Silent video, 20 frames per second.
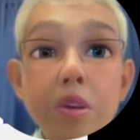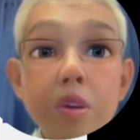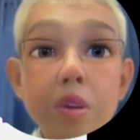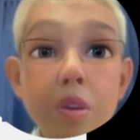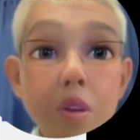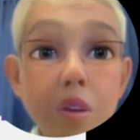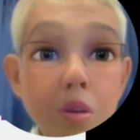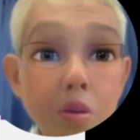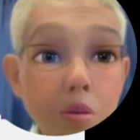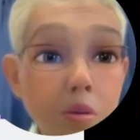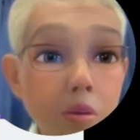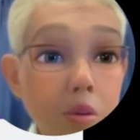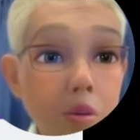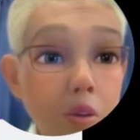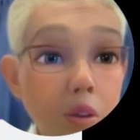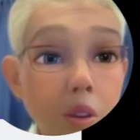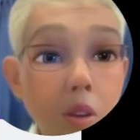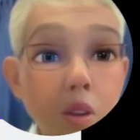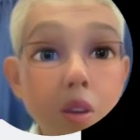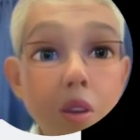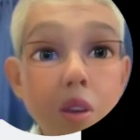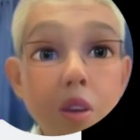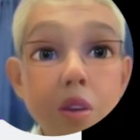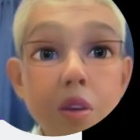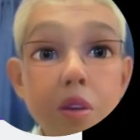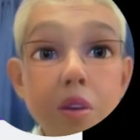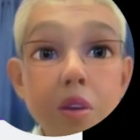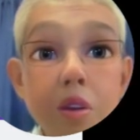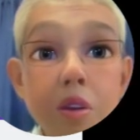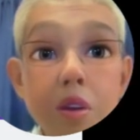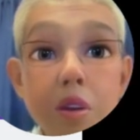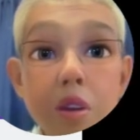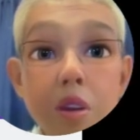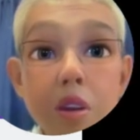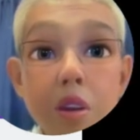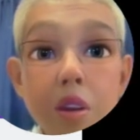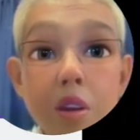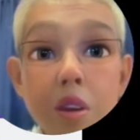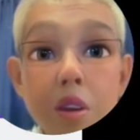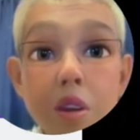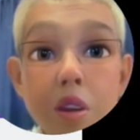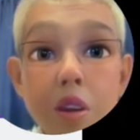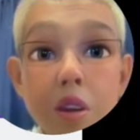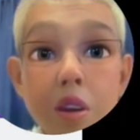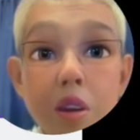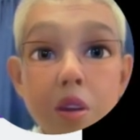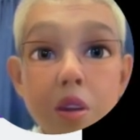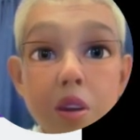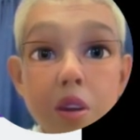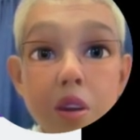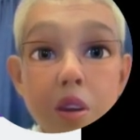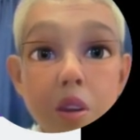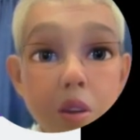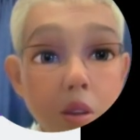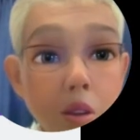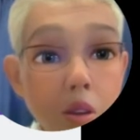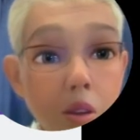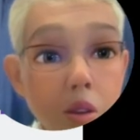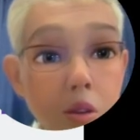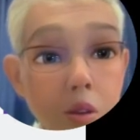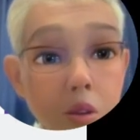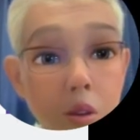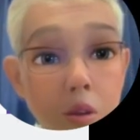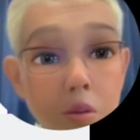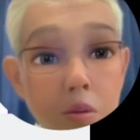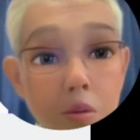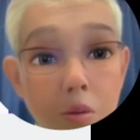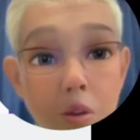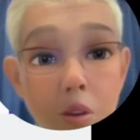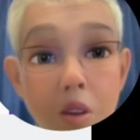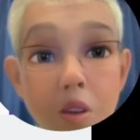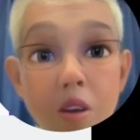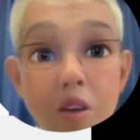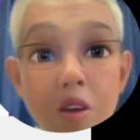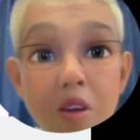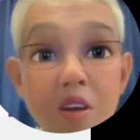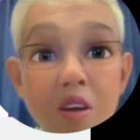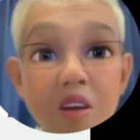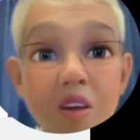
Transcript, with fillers: でこんな感じで LA2 ができたので